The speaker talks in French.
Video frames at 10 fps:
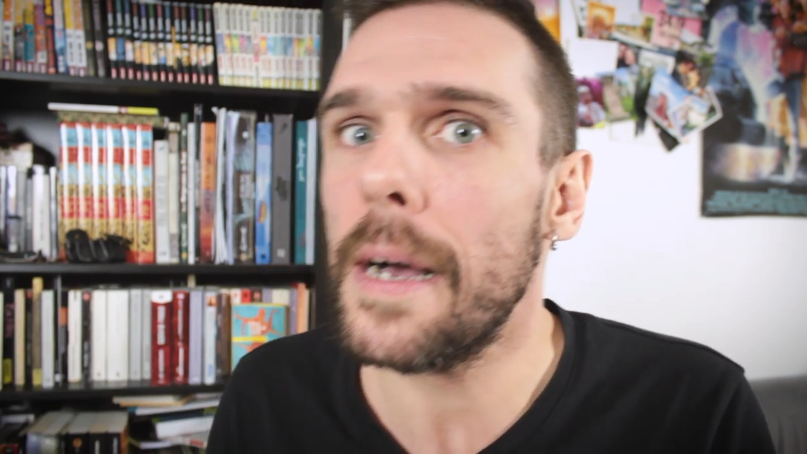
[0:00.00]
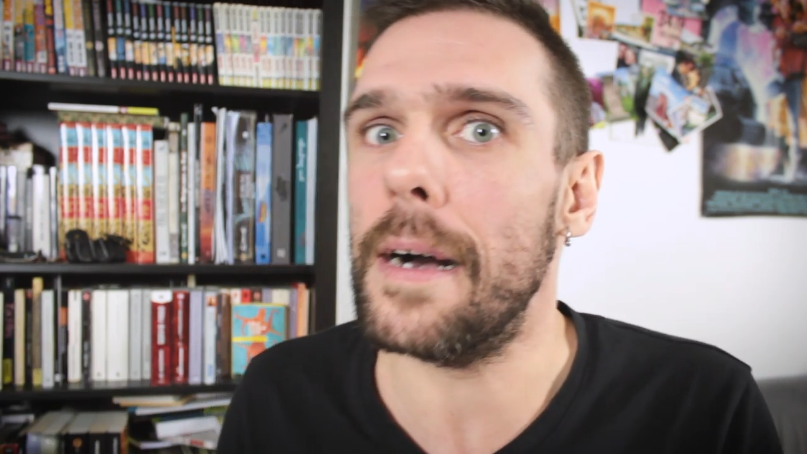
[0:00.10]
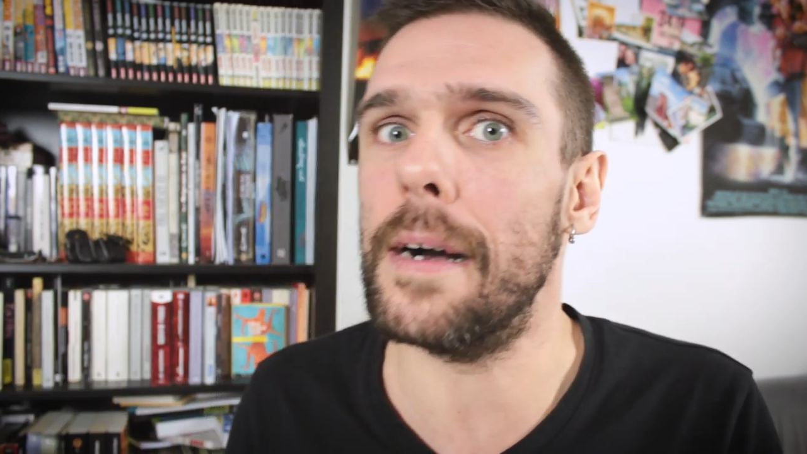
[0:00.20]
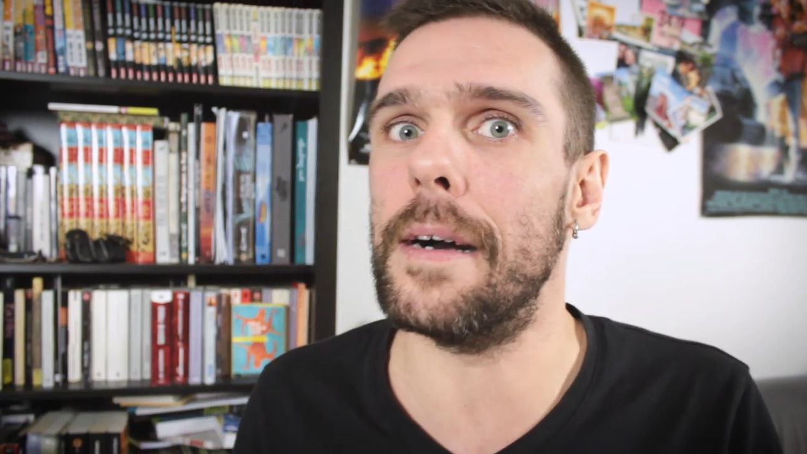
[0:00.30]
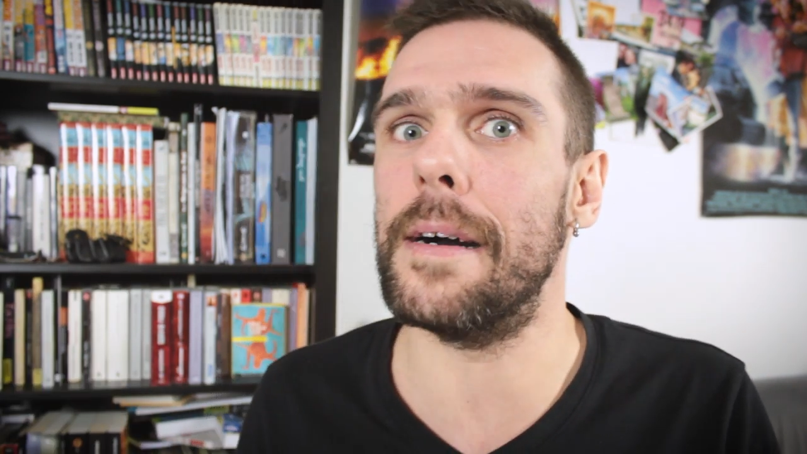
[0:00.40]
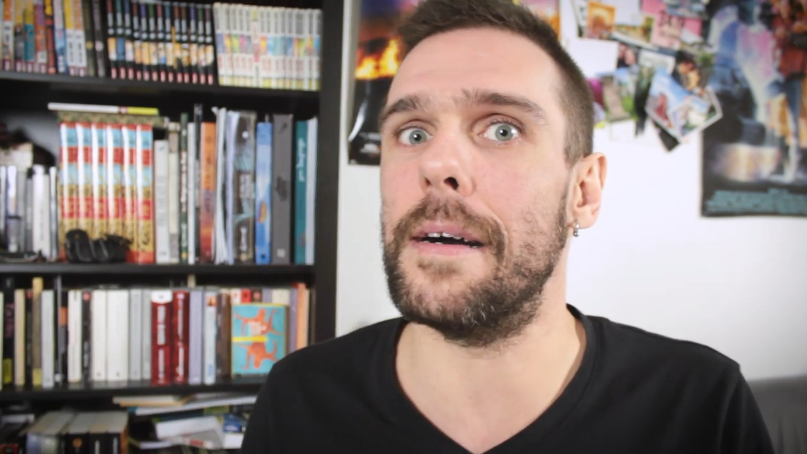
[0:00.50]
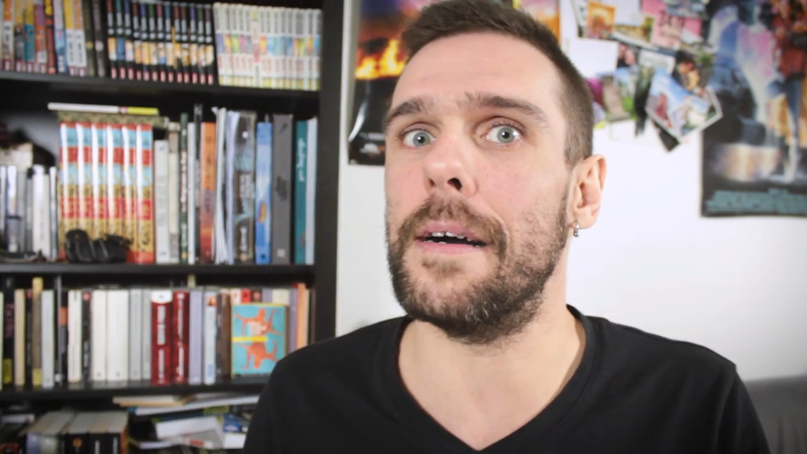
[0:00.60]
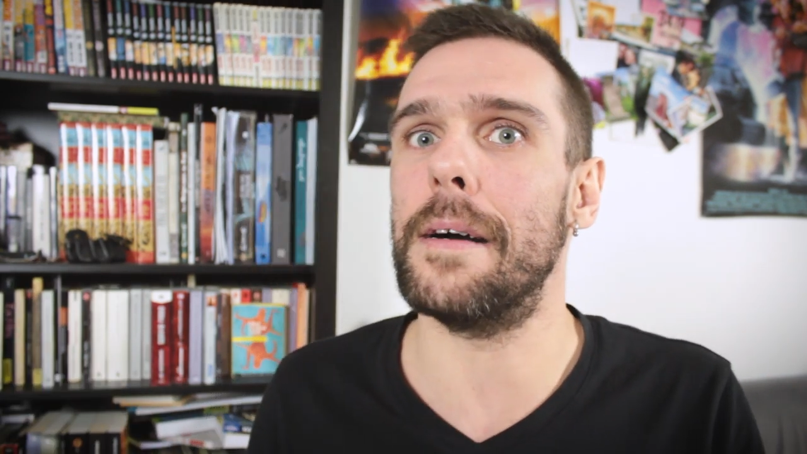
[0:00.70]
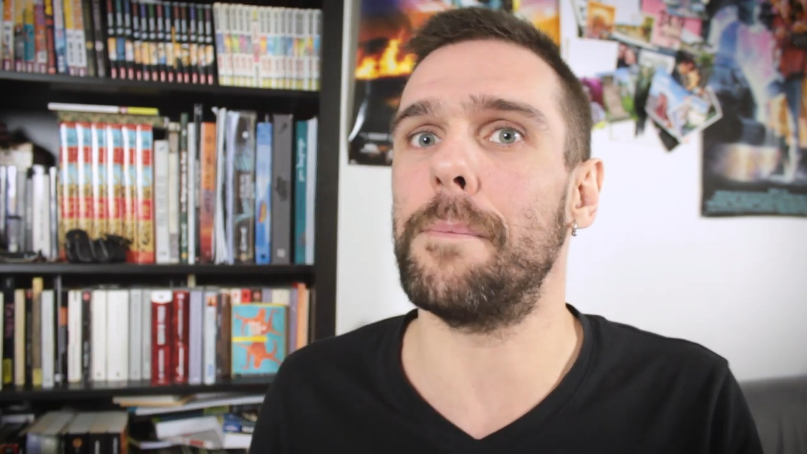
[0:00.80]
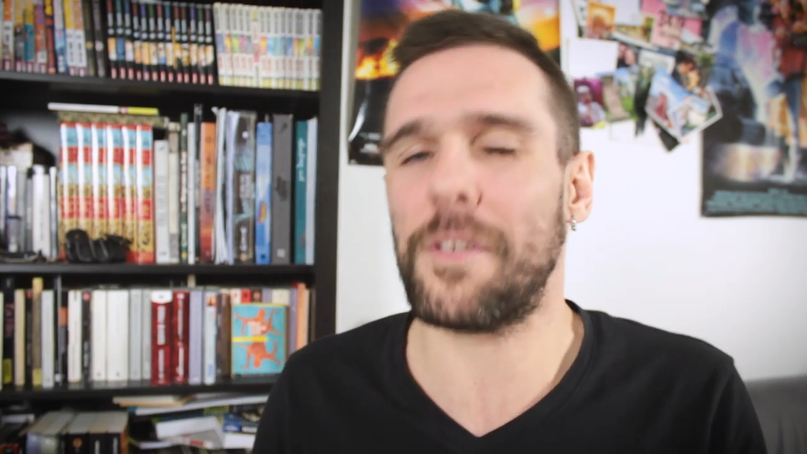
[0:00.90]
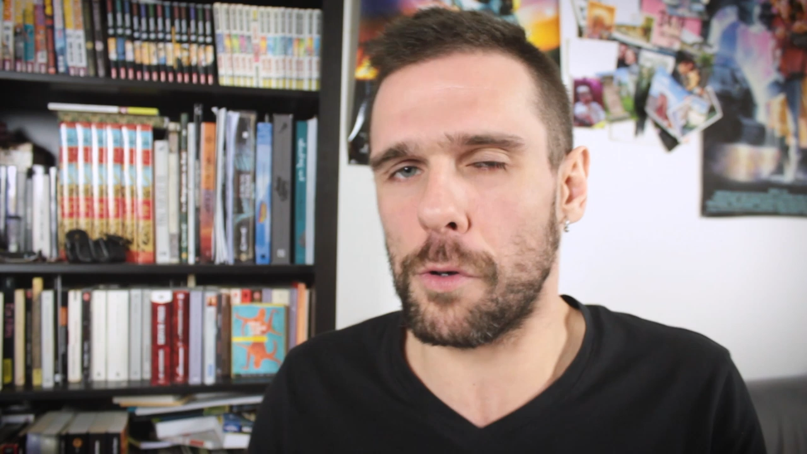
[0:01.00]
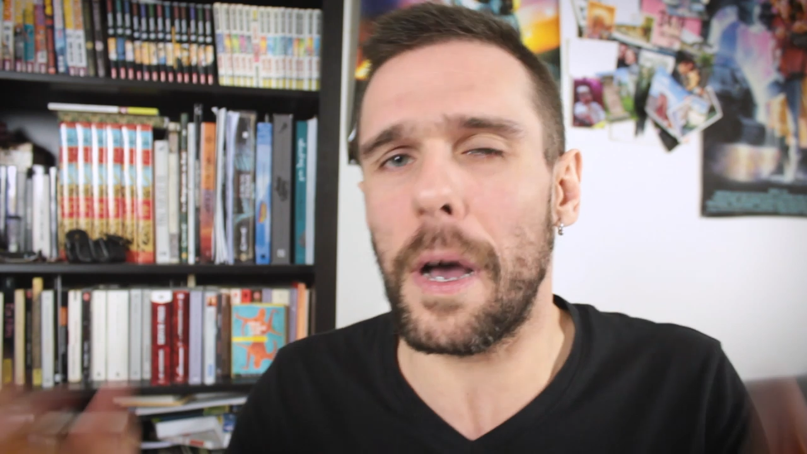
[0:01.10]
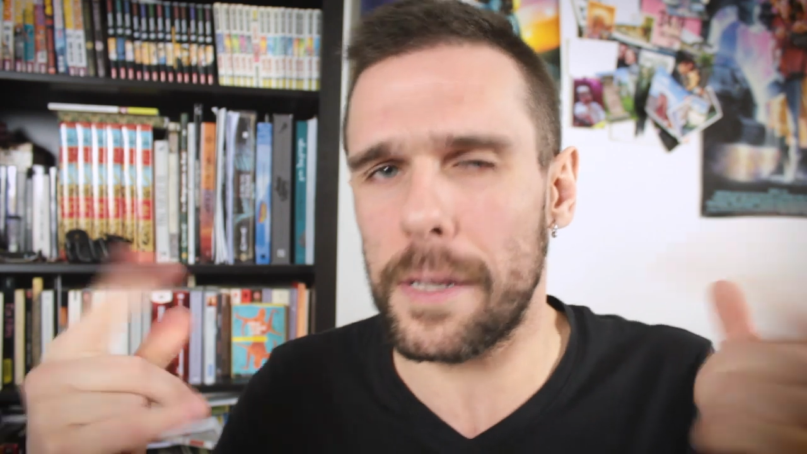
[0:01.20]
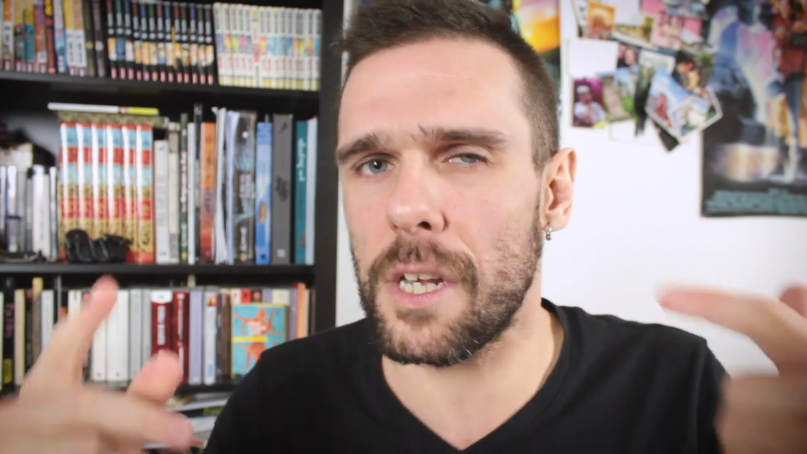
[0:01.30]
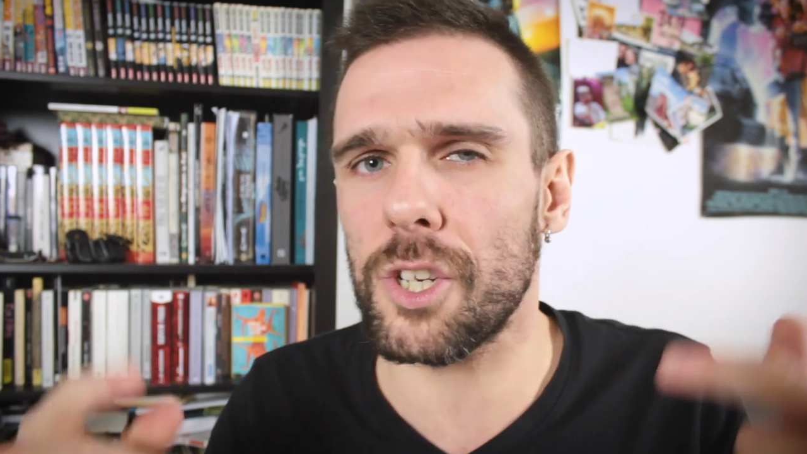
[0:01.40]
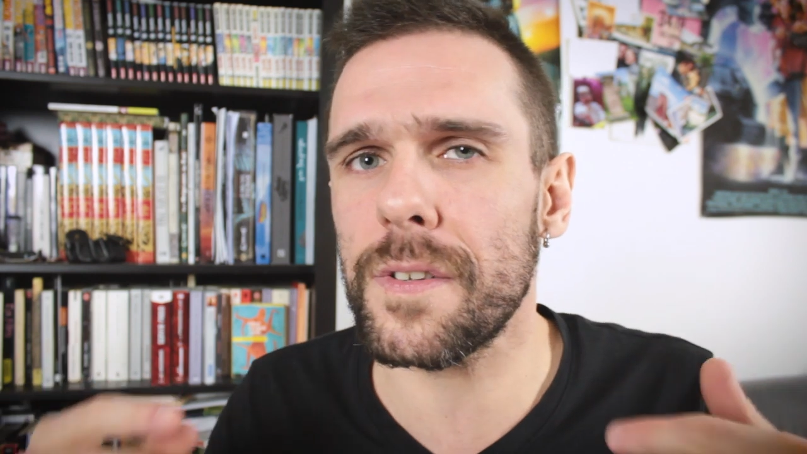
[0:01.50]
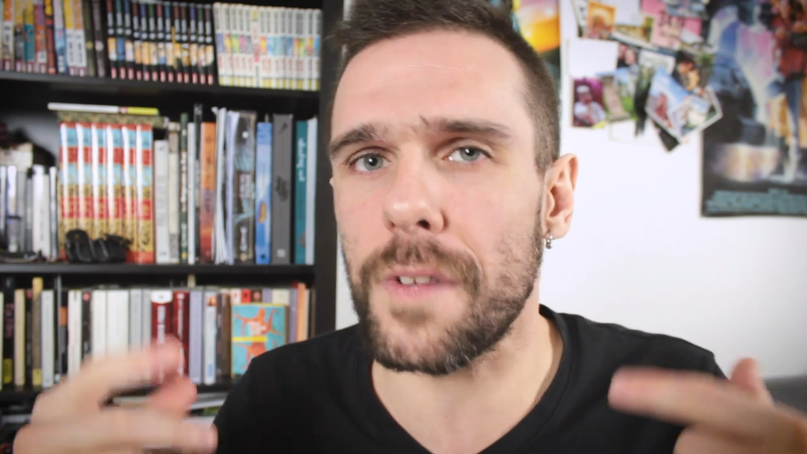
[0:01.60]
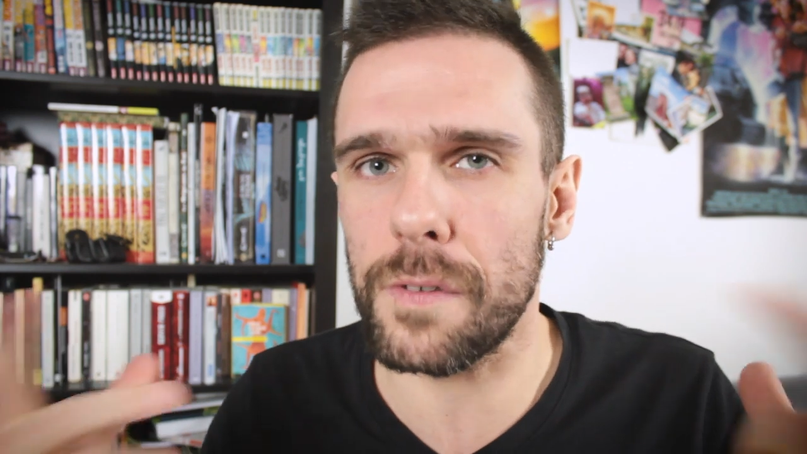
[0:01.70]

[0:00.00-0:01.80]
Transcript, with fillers: euh, parce qu'un anarchiste